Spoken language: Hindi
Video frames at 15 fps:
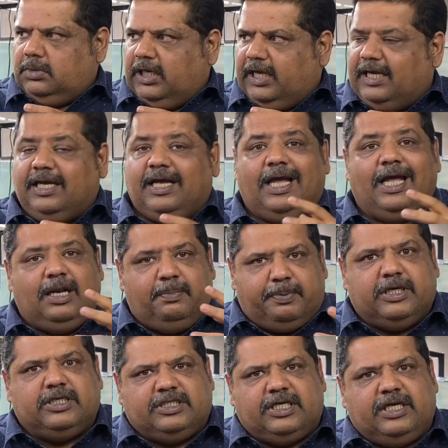एक
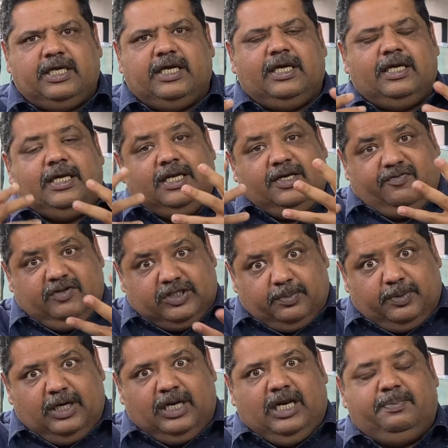हेल्पर चाहिए
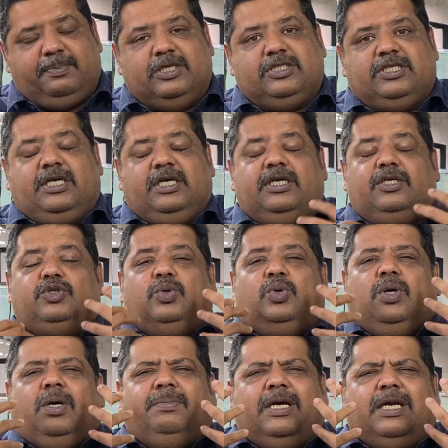इनविजिबल हेल्पर चाहिए जो
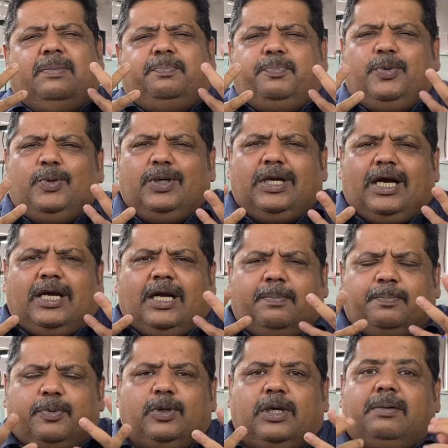हमारा पूरा का
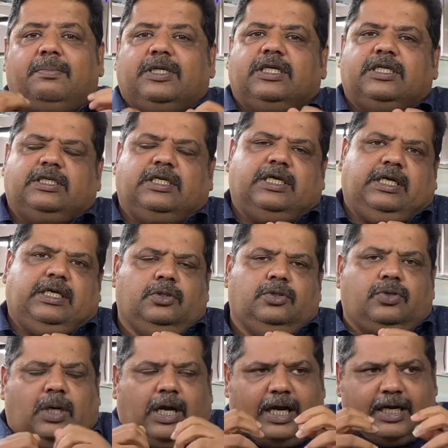पूरा मदद करे
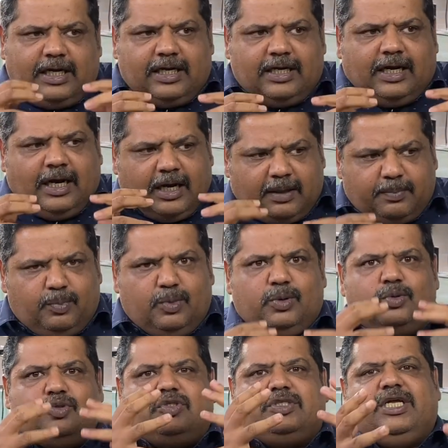तो अगर हम
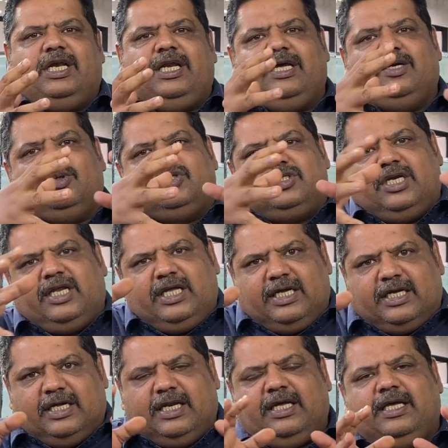उसके लिए कुछ नहीं
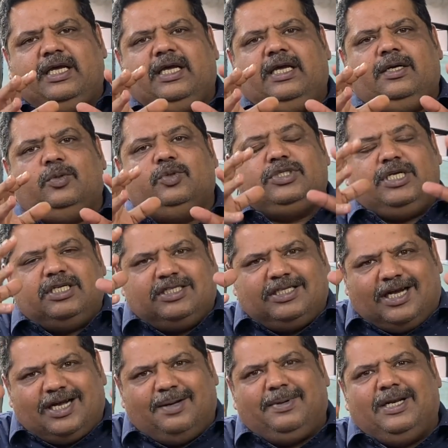करेंगे कुछ एक
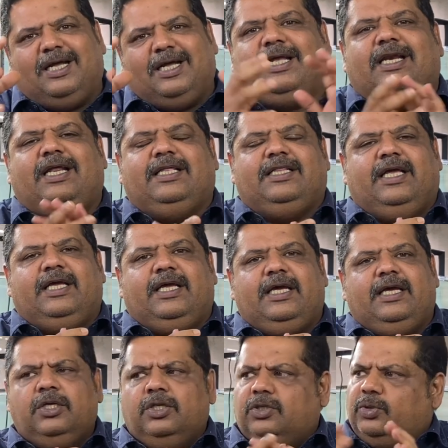जगह बना नहीं देंगे
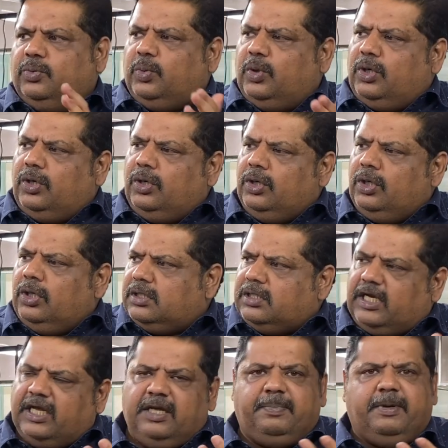तो वो
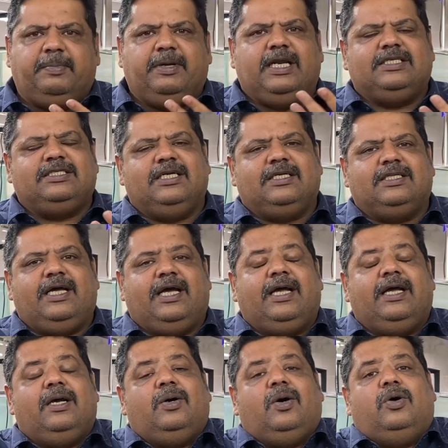कहीं पे भी रह सकता है
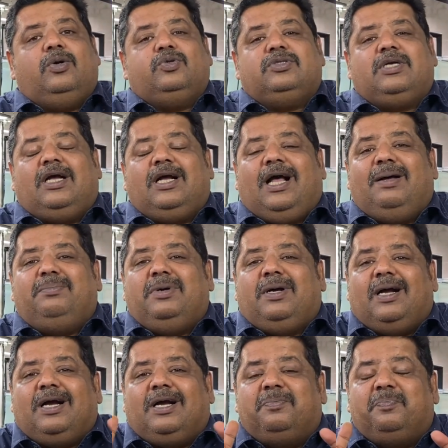और उसका काम
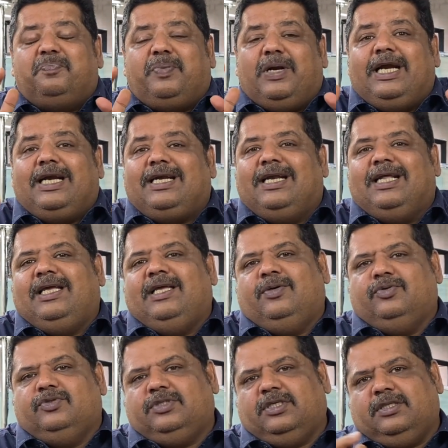कंप्लीट नहीं
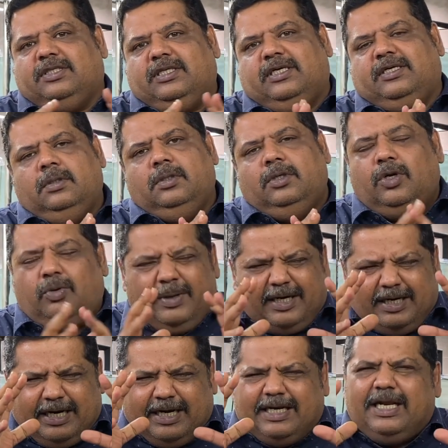हो सकता है नो मैं
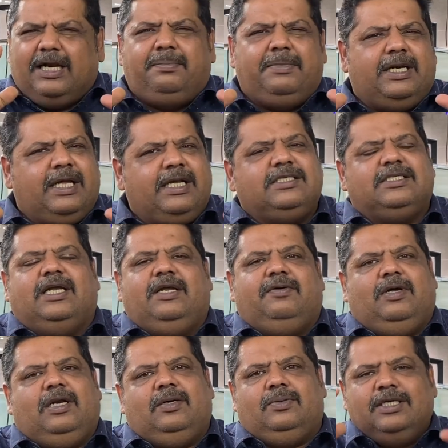डिटेल में नहीं जाने
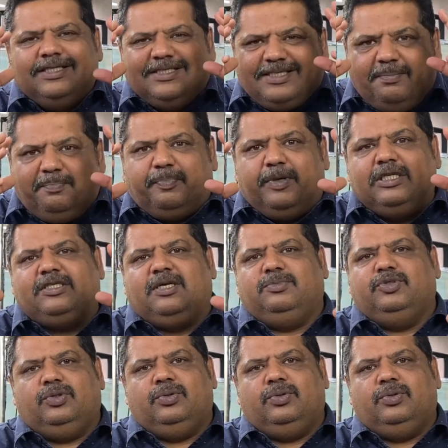वाला हूं सिंपल समझो